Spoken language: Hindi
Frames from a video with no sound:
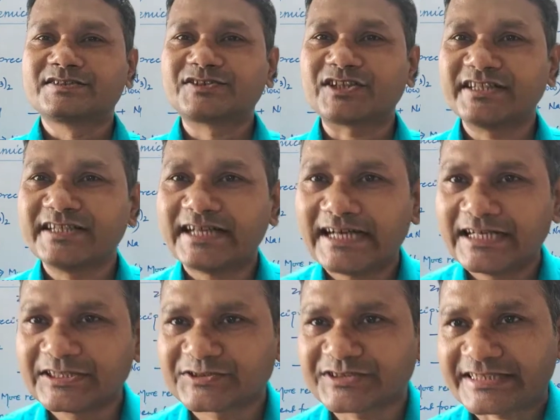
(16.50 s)
चलिए
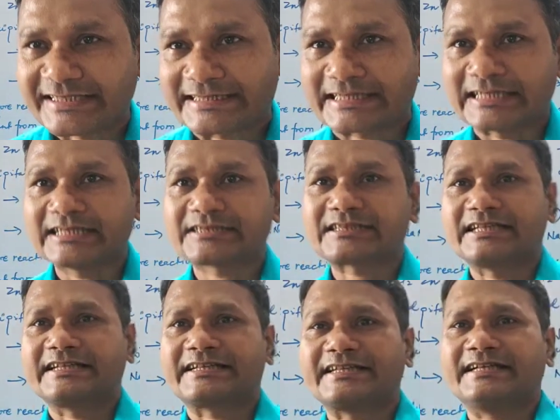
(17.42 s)
आज सेकंड क्लास
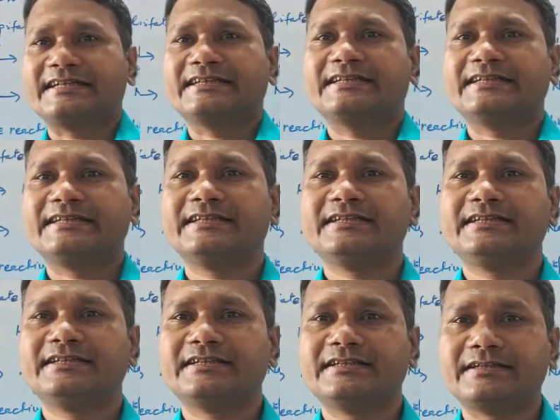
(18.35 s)
लेके आए हैं
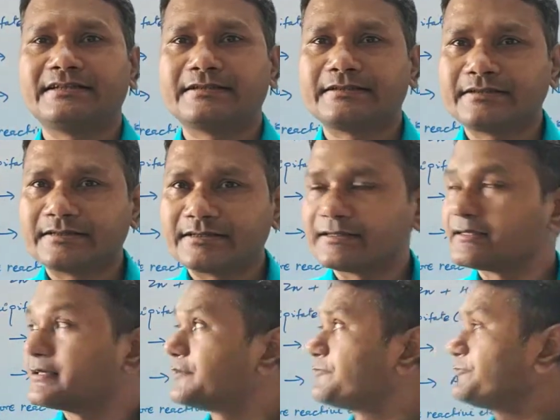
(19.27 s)

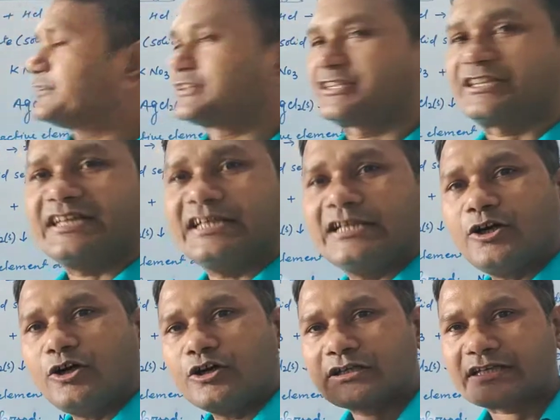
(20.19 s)
फिजिकल
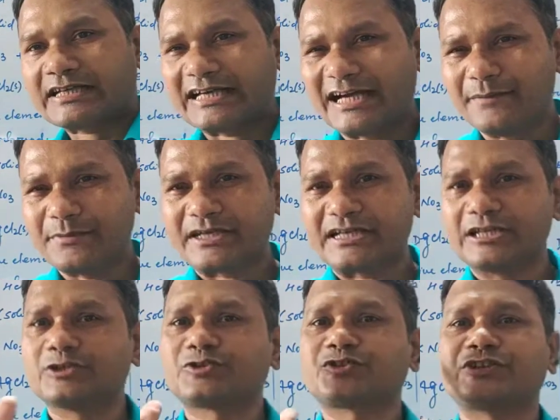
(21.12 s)
और
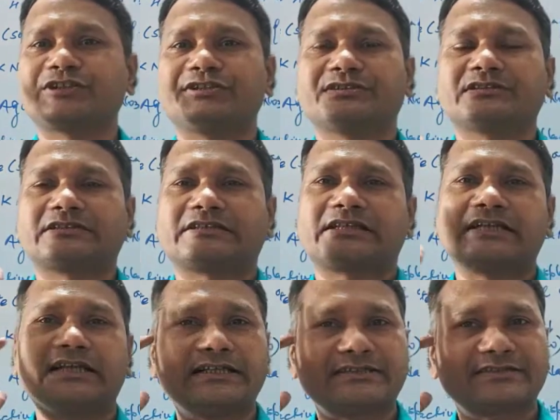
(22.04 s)
केमिकल चेंज
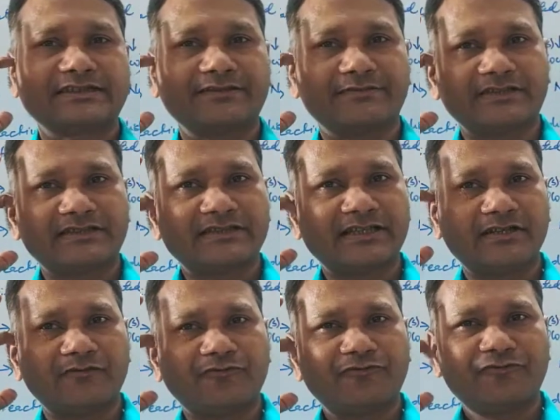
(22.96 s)
क्लास सेवेंथ
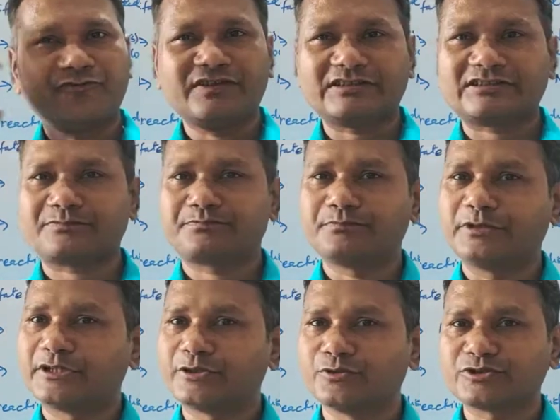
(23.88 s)
का फर्स्ट
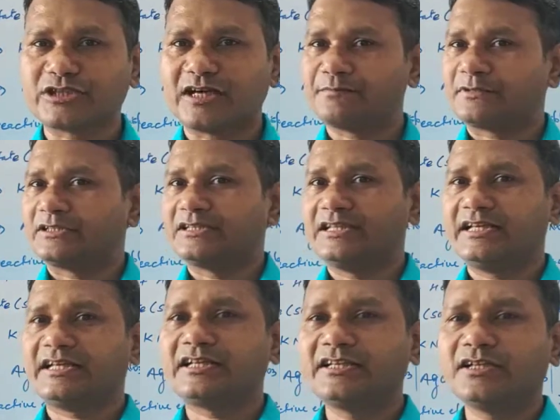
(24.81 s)
वीडियोस आपने
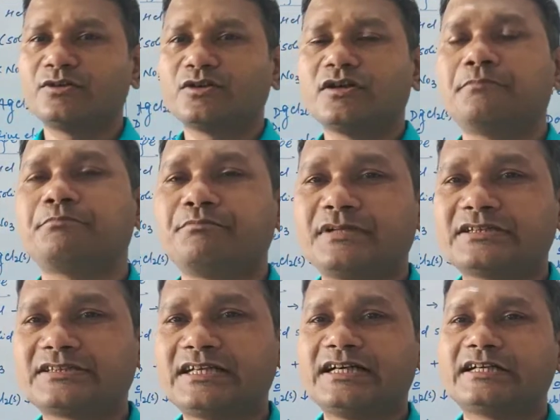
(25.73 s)
देख लिया होगा
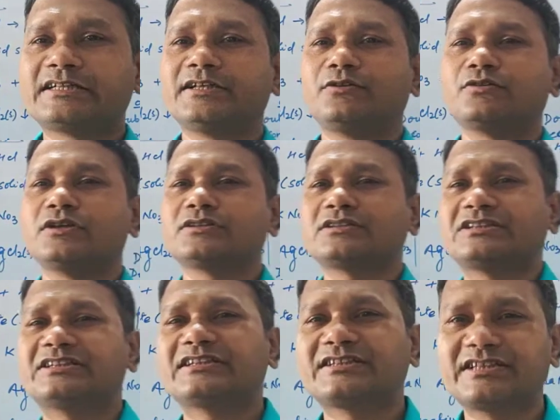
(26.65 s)
मज़ा आ गया होगा
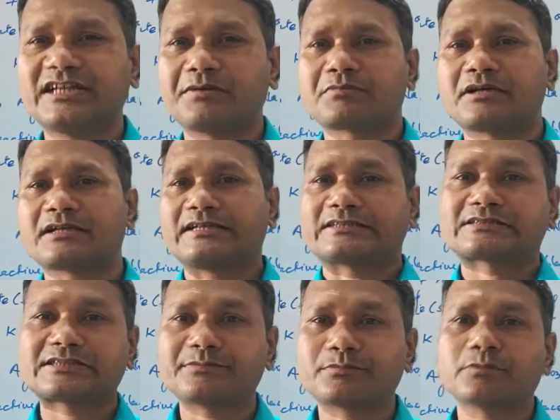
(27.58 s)
धीरे धीरे आपका
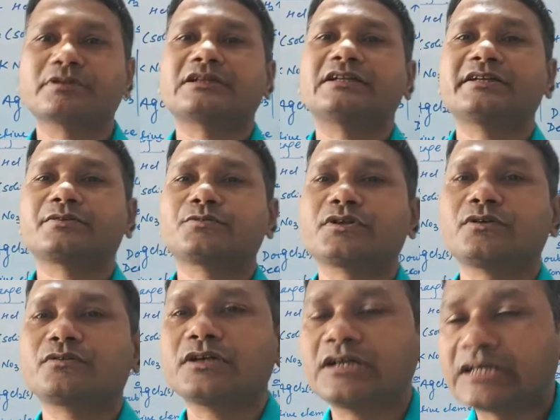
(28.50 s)
कंसेप्ट भी क्लियर हो
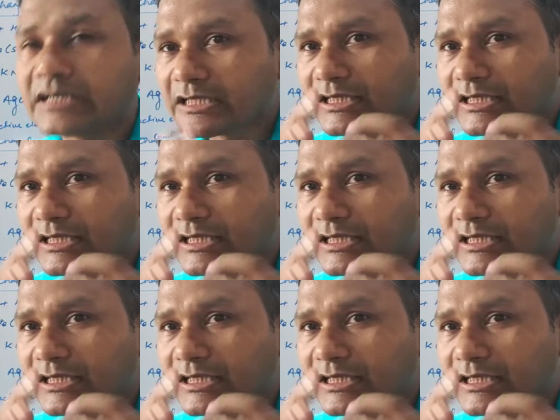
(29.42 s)
रहा होगा